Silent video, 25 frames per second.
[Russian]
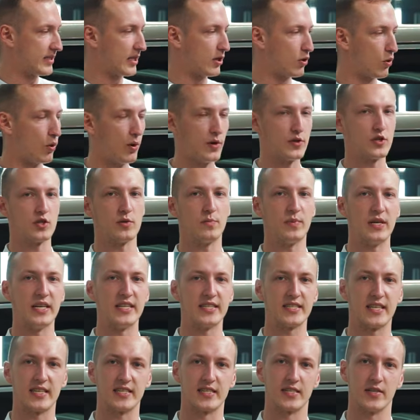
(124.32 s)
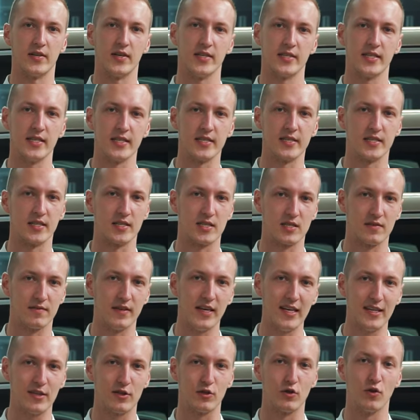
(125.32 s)
такой же близкий золотистый
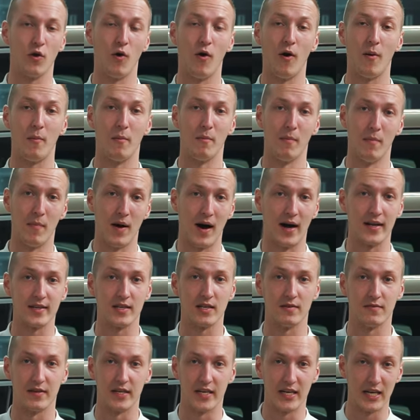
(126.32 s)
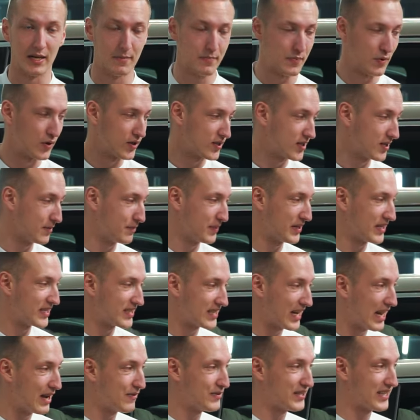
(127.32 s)
цвет, но матовый. И просто
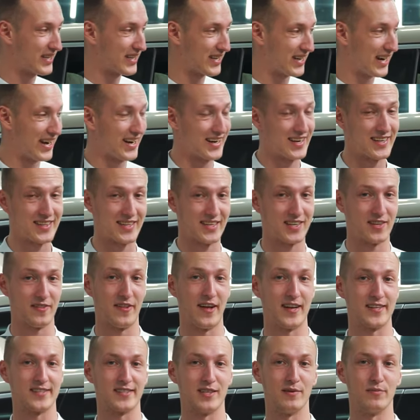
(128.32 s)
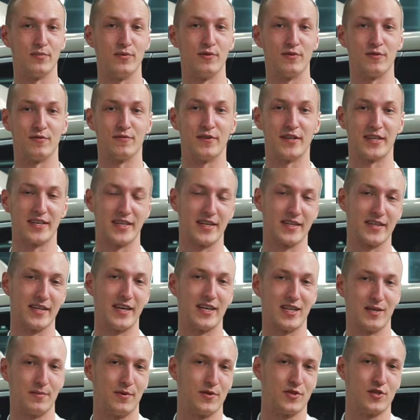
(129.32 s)
представьте, как это классно будет выглядеть
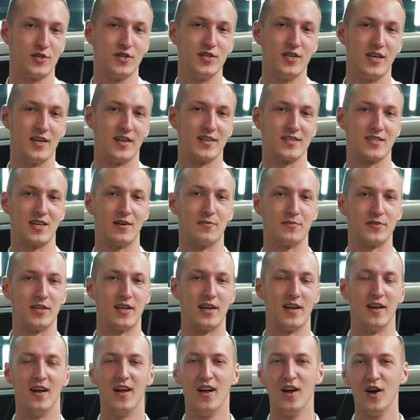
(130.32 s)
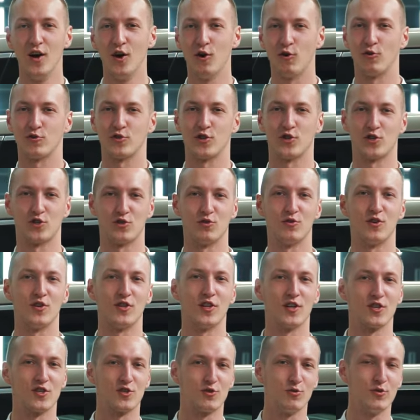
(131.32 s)
на этой машине. Я на самом деле уже жду
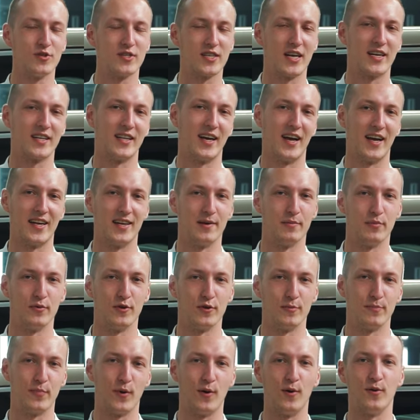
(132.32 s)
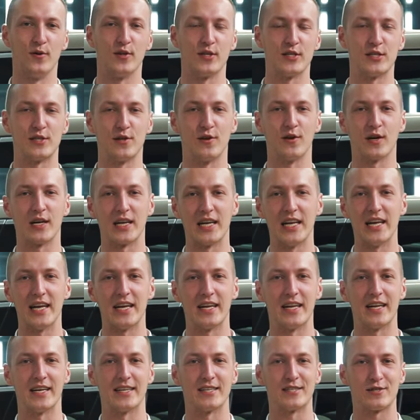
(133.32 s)
не дождусь, когда она будет полностью
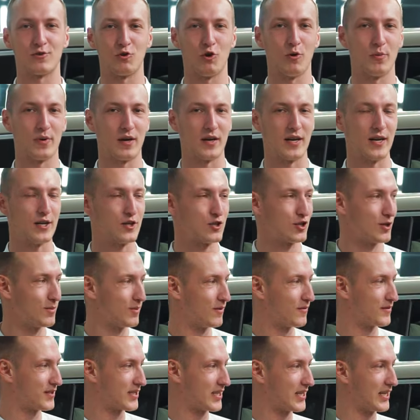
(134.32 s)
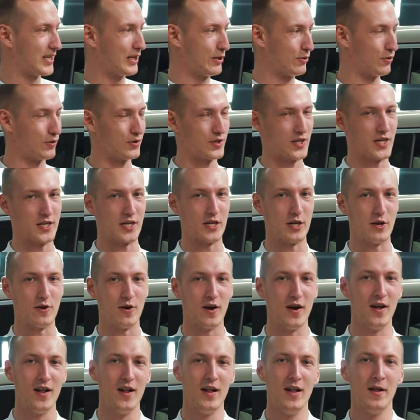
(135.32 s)
оклеенная и собранная, чтобы взглянуть на
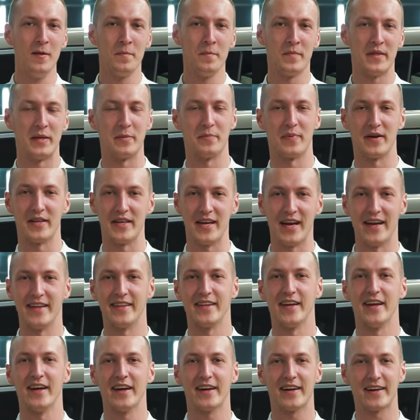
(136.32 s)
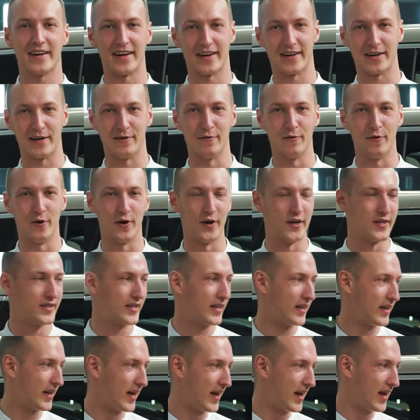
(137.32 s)
нее и понять, каково
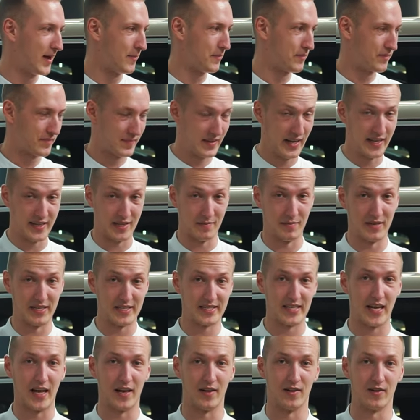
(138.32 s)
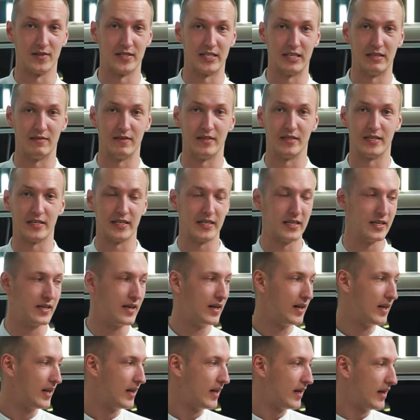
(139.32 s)
это на этом Nissan L9.
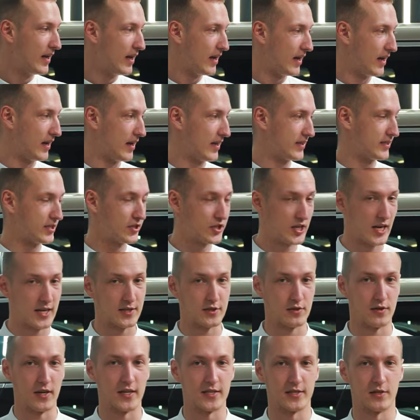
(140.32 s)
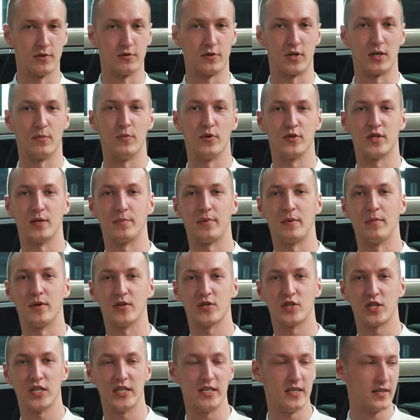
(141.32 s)
И а, сейчас у нас идут работы по
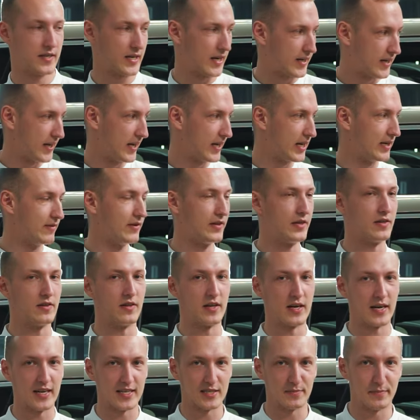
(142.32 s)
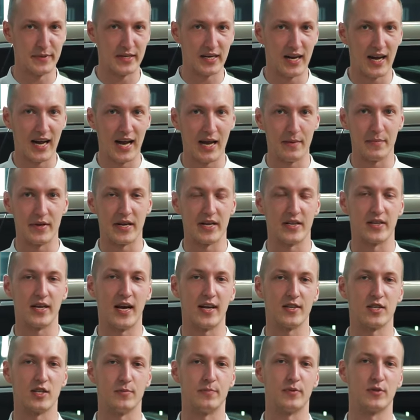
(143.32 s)
машине, как я и говорил, разбираем и
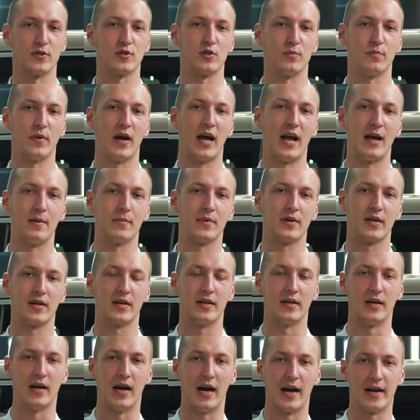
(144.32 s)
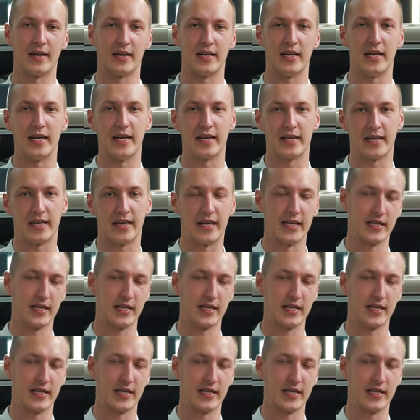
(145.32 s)
дальше приступаем к оклейке